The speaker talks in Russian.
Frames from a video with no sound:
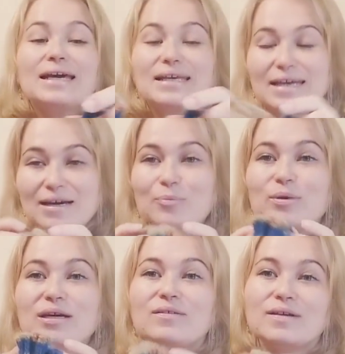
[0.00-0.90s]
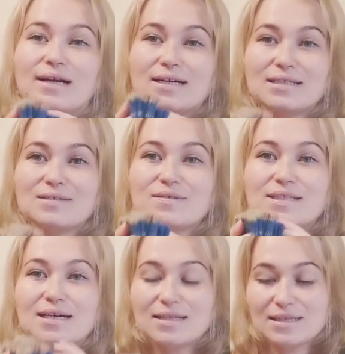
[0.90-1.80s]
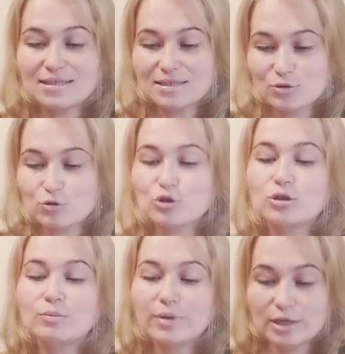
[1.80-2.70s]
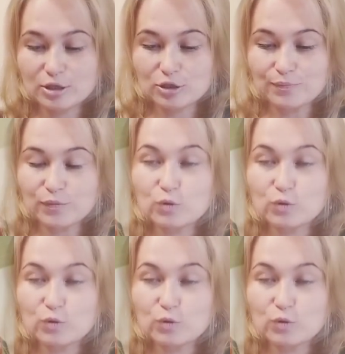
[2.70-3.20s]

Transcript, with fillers: Я первый раз вязала из носочной пряжи.